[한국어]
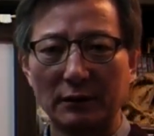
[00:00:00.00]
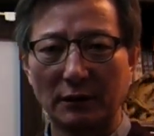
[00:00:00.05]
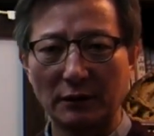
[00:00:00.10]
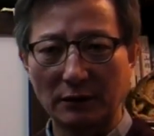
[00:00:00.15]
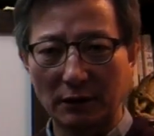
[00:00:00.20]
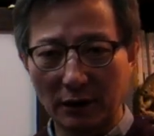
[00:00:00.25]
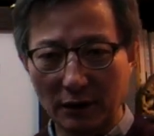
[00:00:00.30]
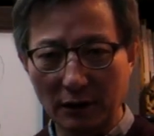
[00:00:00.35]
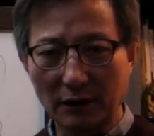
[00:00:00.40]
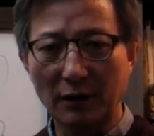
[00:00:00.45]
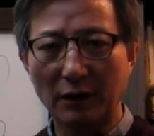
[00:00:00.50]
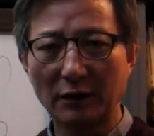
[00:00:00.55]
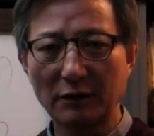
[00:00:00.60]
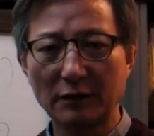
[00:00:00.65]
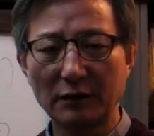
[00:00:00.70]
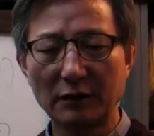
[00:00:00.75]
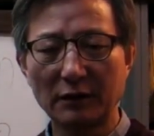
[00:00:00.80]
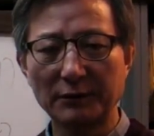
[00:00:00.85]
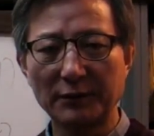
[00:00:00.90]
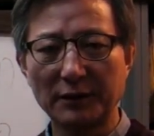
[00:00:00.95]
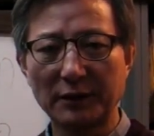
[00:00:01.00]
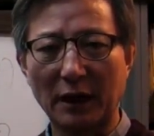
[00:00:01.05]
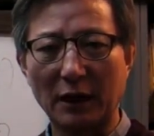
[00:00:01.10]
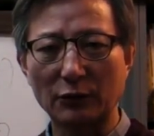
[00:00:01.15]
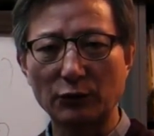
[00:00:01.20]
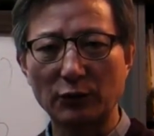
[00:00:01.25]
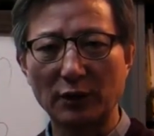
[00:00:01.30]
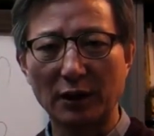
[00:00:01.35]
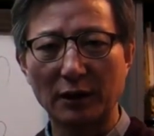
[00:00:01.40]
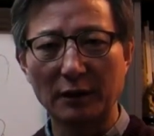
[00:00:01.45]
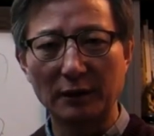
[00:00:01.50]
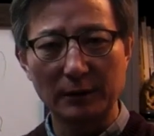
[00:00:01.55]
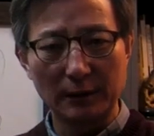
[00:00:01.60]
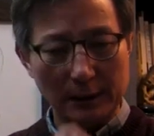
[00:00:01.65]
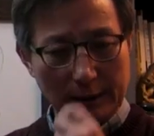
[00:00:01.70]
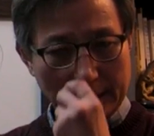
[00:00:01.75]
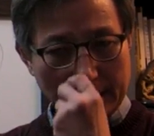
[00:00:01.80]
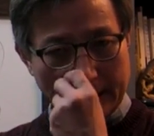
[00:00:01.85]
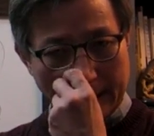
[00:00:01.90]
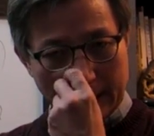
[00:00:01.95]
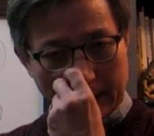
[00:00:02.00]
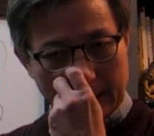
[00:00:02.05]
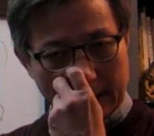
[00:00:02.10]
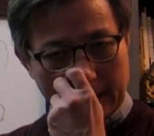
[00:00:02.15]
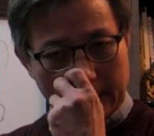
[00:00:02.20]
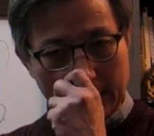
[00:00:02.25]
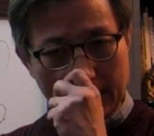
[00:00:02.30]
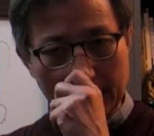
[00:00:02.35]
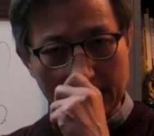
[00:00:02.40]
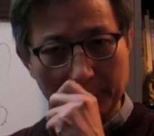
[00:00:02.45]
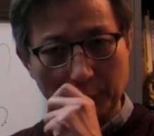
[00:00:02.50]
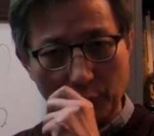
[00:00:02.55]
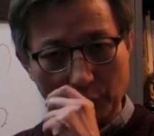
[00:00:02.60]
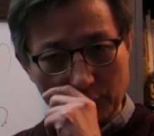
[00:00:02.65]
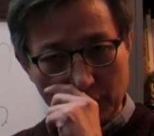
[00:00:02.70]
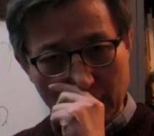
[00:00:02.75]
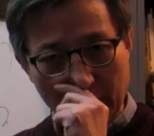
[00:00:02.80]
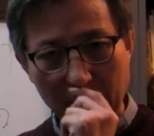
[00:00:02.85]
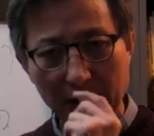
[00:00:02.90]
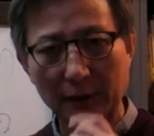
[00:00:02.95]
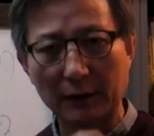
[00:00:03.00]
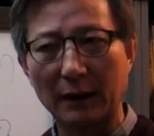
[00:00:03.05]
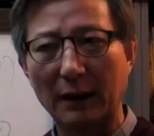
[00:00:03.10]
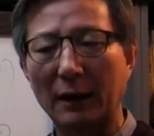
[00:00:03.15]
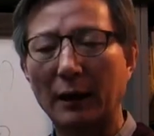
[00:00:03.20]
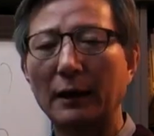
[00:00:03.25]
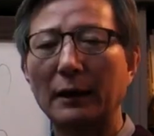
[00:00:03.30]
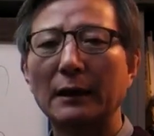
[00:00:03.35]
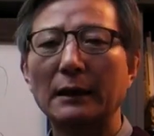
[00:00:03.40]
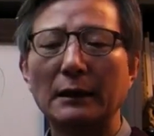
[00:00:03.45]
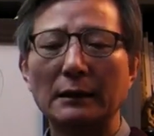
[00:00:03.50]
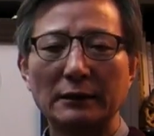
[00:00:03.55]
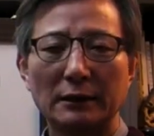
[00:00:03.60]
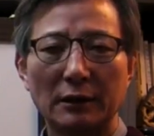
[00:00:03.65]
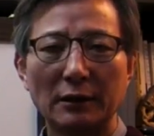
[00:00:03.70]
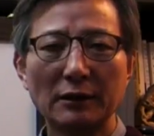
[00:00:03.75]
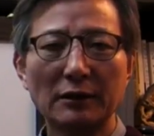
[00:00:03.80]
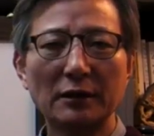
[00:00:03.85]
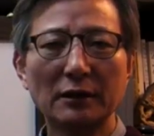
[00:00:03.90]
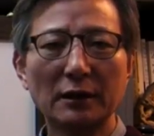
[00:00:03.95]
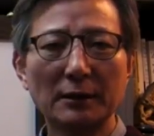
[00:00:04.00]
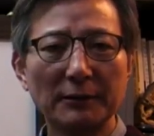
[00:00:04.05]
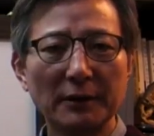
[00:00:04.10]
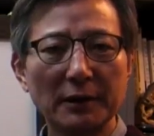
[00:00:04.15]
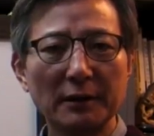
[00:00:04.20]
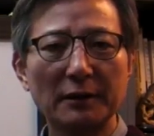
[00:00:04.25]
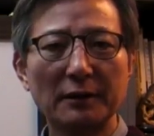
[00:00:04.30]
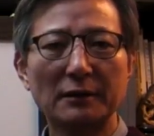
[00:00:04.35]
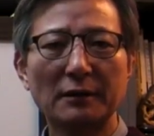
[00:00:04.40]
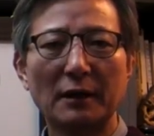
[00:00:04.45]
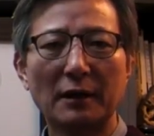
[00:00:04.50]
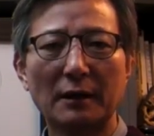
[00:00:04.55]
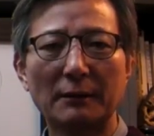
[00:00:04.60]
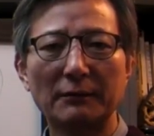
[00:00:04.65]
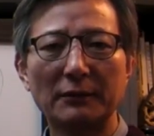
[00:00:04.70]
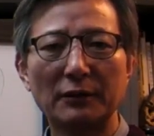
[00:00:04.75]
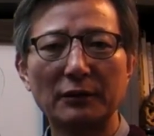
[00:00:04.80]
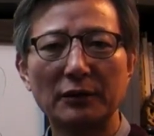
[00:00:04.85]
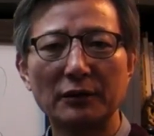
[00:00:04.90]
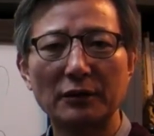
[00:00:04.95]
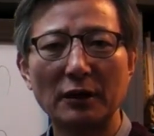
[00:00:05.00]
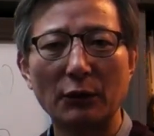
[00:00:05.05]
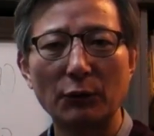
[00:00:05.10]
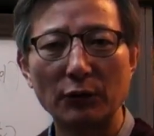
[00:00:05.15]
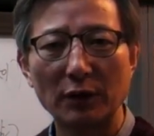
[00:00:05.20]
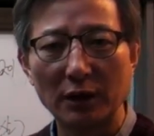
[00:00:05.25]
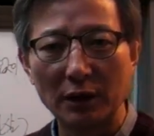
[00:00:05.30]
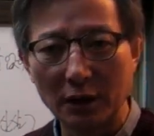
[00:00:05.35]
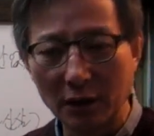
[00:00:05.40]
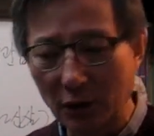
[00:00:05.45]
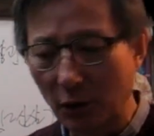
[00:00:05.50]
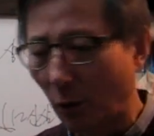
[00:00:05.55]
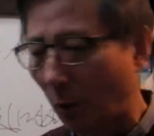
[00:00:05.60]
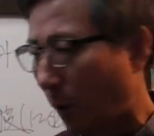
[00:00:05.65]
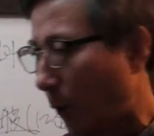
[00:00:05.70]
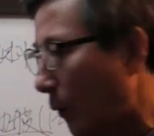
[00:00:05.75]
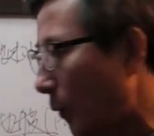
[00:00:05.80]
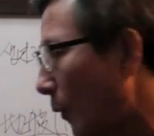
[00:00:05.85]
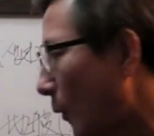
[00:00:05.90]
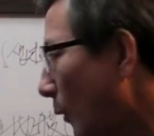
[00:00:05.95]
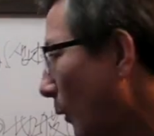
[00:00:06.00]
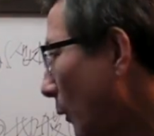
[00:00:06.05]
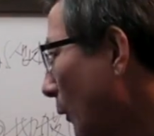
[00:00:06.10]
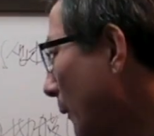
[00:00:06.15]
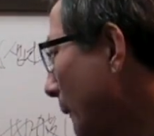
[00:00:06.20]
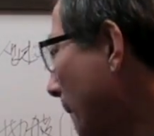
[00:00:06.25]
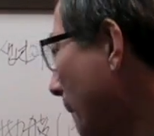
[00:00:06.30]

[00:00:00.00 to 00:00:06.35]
그 경신금이 사주에 강하게 포진하거나 경신금이 있는 사람은 이상운이 있고